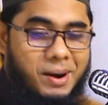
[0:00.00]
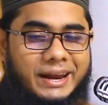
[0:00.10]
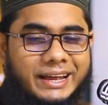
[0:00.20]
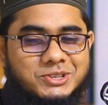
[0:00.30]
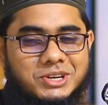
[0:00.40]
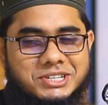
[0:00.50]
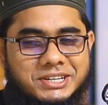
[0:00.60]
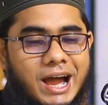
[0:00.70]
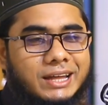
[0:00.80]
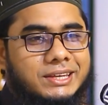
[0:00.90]
আবার একজন
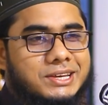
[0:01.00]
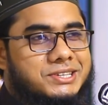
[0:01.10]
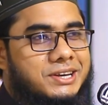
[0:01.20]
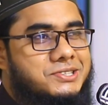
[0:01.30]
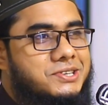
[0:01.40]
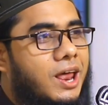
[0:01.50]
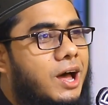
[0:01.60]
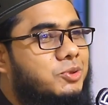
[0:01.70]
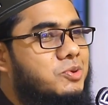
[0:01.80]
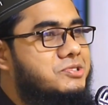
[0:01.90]
এসে ডাক দিয়েছেন
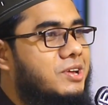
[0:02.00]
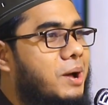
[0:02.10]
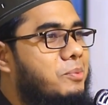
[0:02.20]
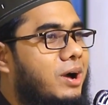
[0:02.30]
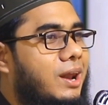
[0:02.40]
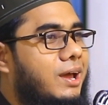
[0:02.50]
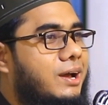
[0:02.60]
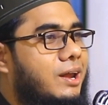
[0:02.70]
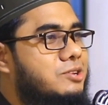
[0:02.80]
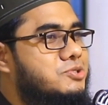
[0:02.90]
সালাত সালাম
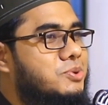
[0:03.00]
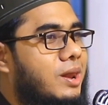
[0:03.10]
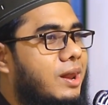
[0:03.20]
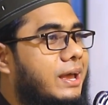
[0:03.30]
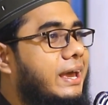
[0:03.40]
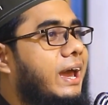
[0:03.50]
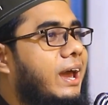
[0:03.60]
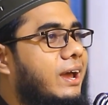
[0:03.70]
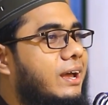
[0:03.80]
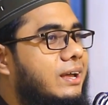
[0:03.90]
আলাইকা রসুল আল্লাহ কে